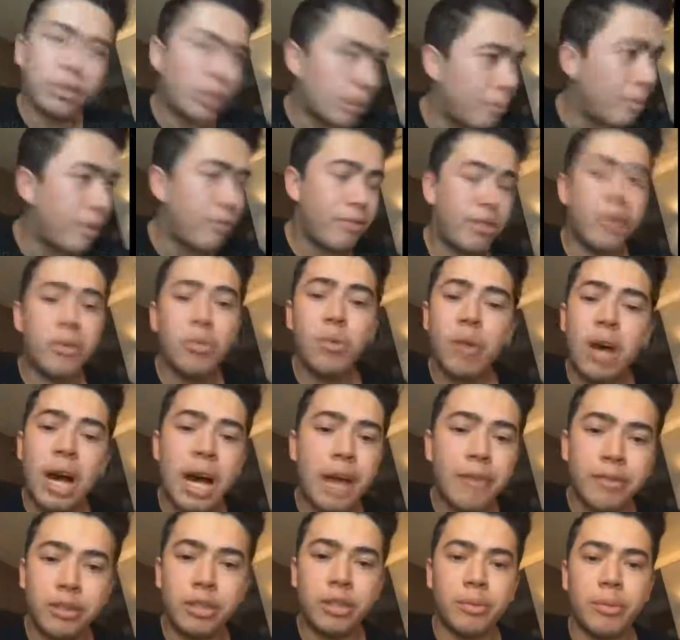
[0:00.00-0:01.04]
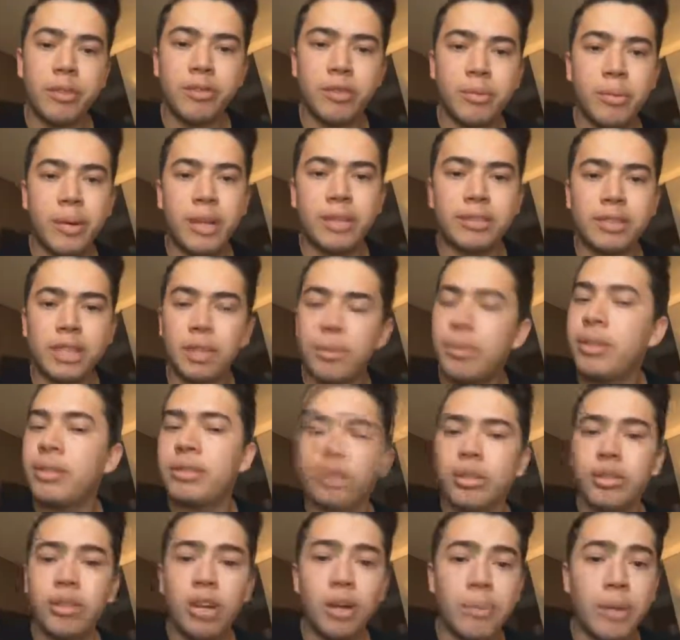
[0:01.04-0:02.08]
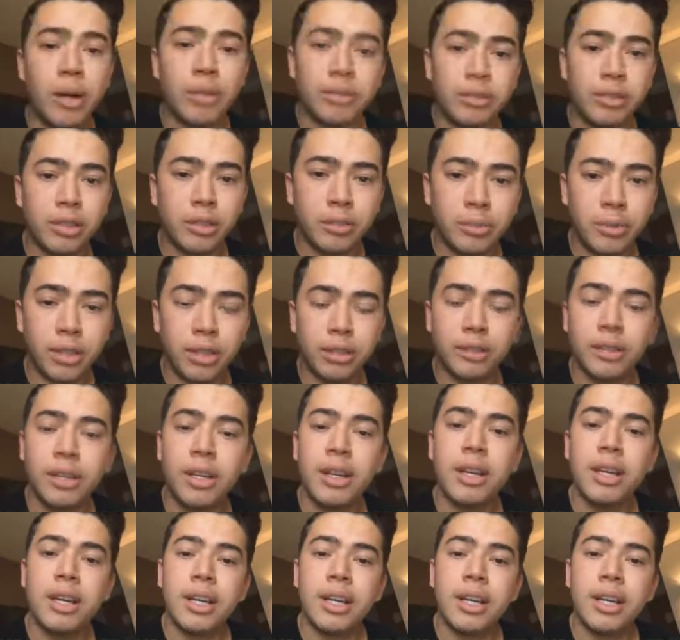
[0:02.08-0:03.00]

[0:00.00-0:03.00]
eu também fico com raiva, eu também vou para cima. Isso é o normal do ser humano.